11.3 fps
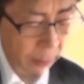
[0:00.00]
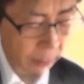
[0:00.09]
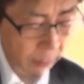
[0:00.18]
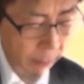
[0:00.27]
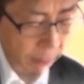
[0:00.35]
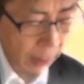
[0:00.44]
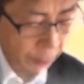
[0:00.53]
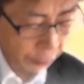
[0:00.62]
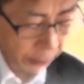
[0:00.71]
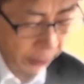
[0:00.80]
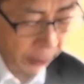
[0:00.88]
この
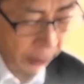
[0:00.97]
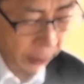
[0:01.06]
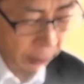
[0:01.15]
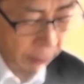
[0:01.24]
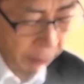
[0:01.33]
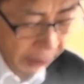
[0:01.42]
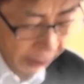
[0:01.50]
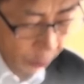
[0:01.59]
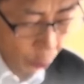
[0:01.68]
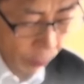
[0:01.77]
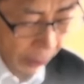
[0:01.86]
中の3両
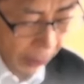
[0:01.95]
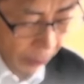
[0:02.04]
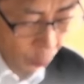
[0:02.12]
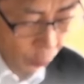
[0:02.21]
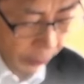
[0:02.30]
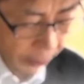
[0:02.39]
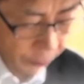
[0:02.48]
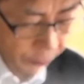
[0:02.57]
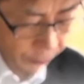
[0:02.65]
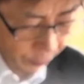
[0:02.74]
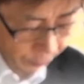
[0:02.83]
はもともと自分